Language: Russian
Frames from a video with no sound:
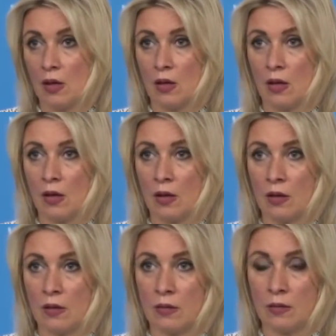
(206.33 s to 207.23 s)

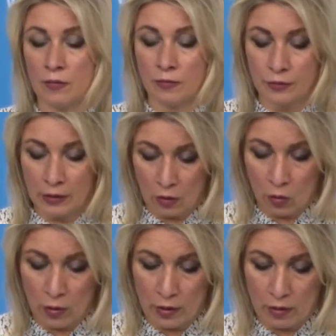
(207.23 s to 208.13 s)
Э,
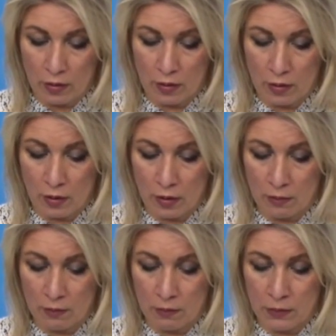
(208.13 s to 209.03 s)
второе. Э,
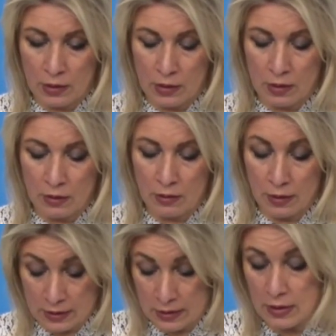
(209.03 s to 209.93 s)
мы,
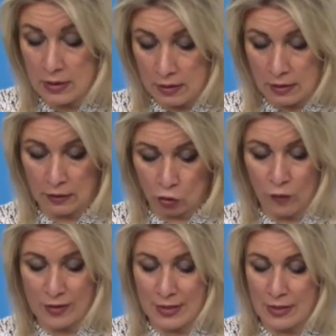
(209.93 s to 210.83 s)
Россия
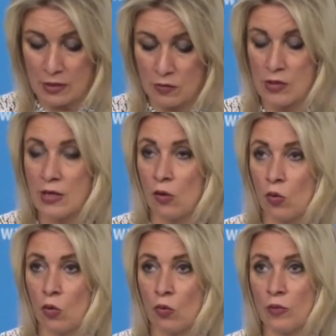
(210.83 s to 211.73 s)
готова содействовать
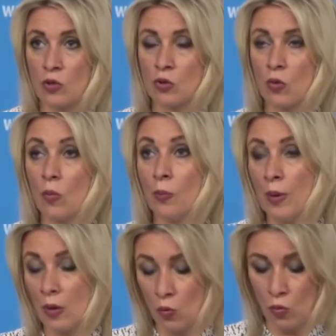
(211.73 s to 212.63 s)
диалогу между
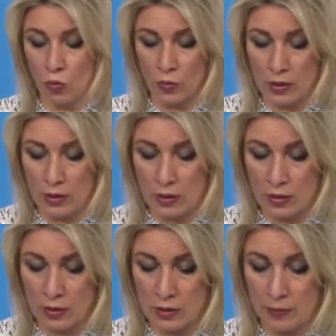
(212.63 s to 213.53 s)
Баку
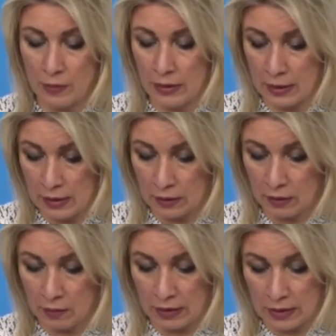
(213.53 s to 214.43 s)
и
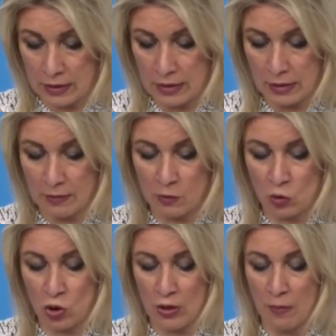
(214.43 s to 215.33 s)
Степанакертом относительно
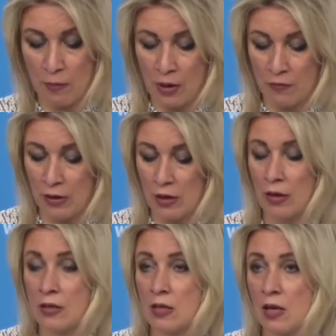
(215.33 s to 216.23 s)
обеспечения прав и
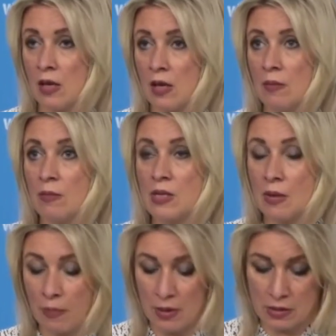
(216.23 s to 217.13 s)
гарантий
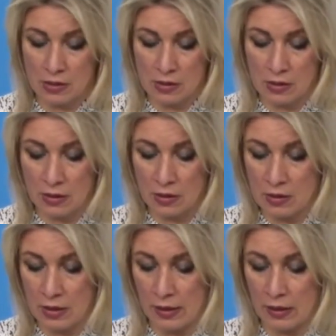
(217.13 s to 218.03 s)
безопасности
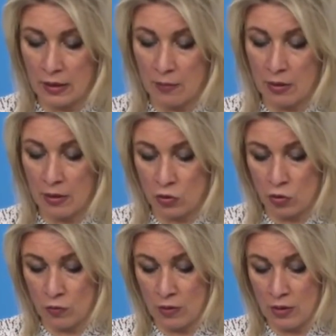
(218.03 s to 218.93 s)
населения Карабаха, о
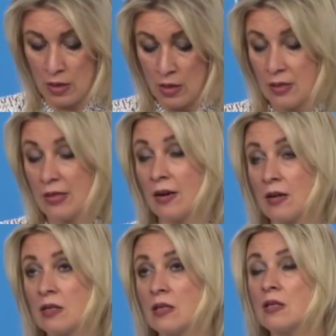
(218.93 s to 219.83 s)
чем мы не
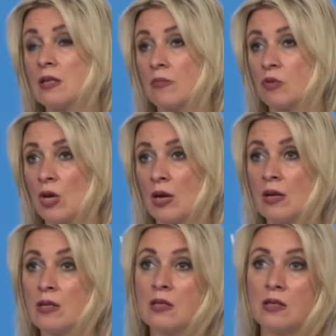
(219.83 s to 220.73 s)
раз сообщали
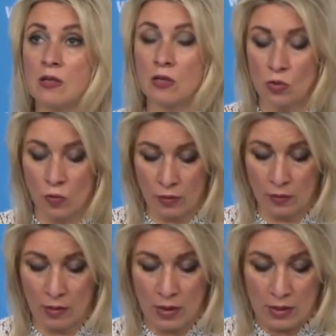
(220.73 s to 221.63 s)

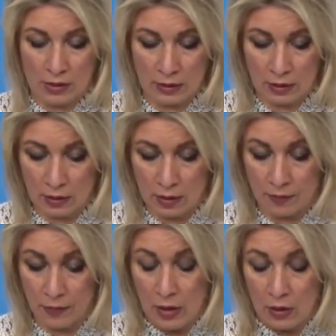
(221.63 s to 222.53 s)
заинтересованным сторонам.
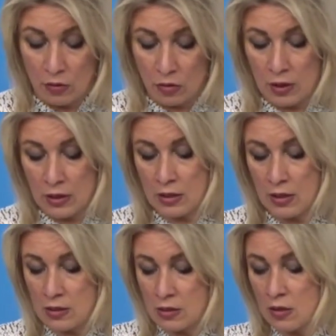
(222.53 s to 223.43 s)
Ну и третье.
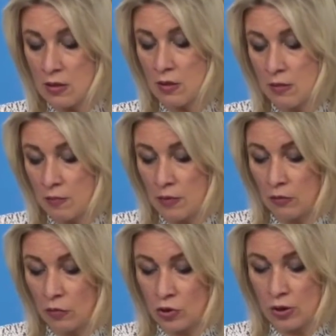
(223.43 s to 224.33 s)
Российский
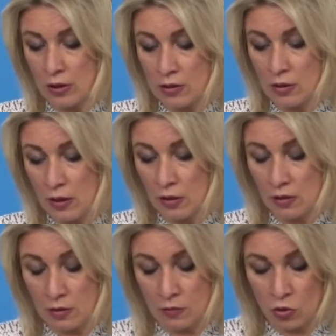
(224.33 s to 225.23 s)
миротворческий контингент
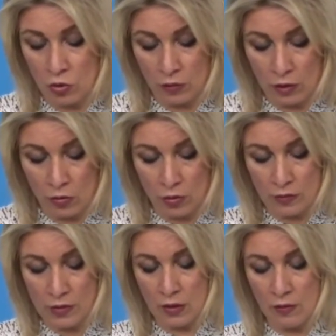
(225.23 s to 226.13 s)
размещен в регионе в
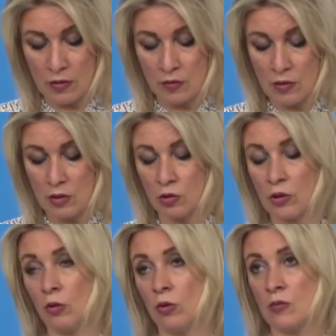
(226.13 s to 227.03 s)
соответствии с
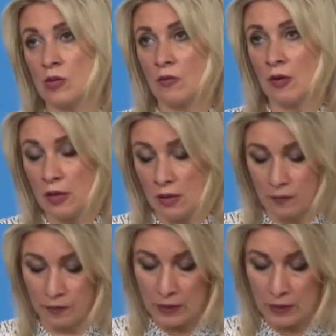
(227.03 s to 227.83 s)
трехсторонним заявлением.